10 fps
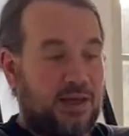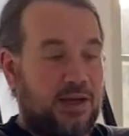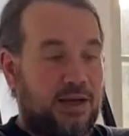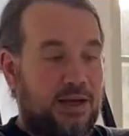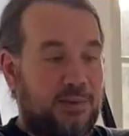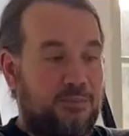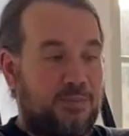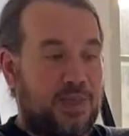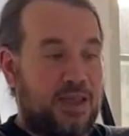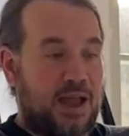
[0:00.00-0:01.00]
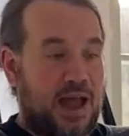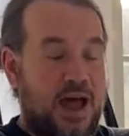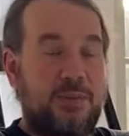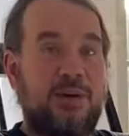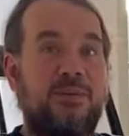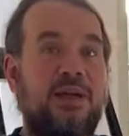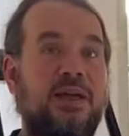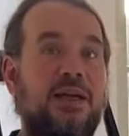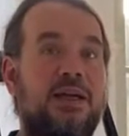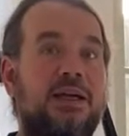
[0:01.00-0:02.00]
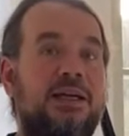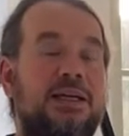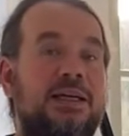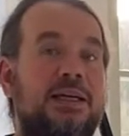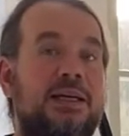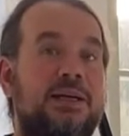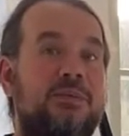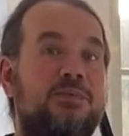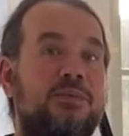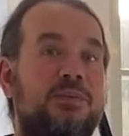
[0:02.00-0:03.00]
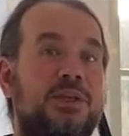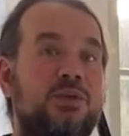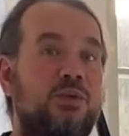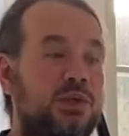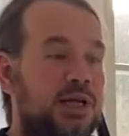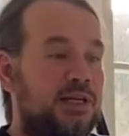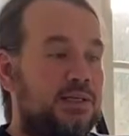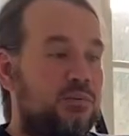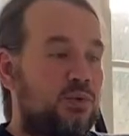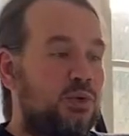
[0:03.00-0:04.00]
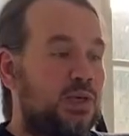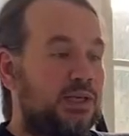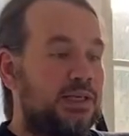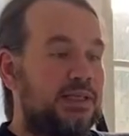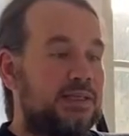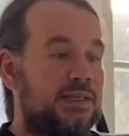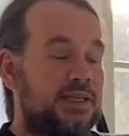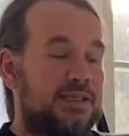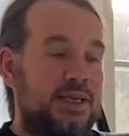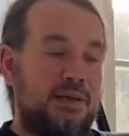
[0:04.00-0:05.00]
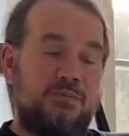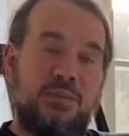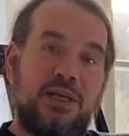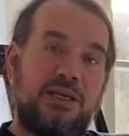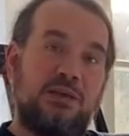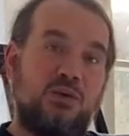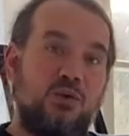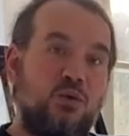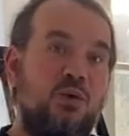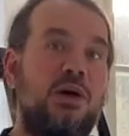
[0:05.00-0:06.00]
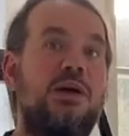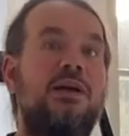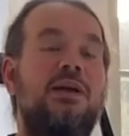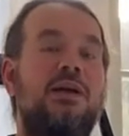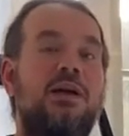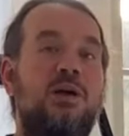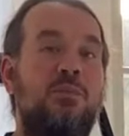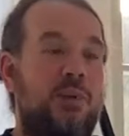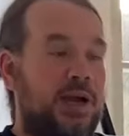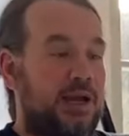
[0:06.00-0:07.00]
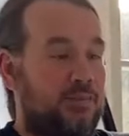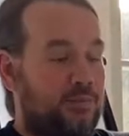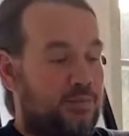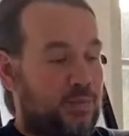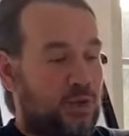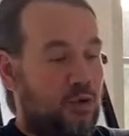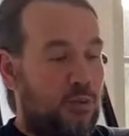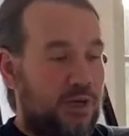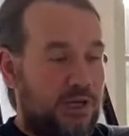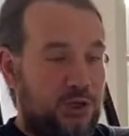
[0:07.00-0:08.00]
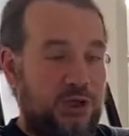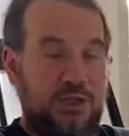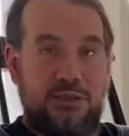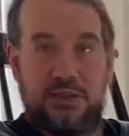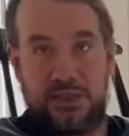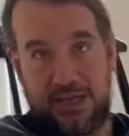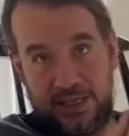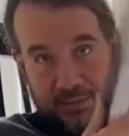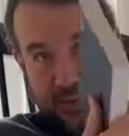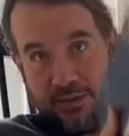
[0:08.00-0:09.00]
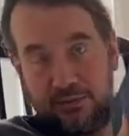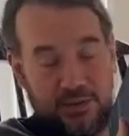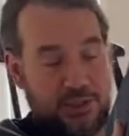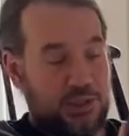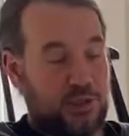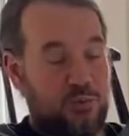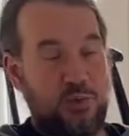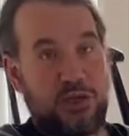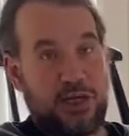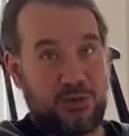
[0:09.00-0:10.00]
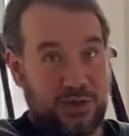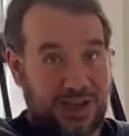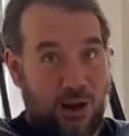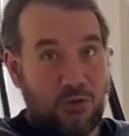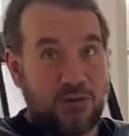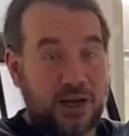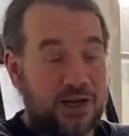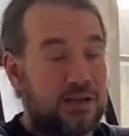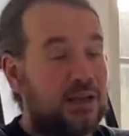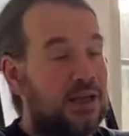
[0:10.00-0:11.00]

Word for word: Ähm, aber ähm, das Gute an diesen Büchern ist, dass sie eben nicht nur bei Copet erschienen sind, das heißt, man sich diese Bücher natürlich kaufen kann.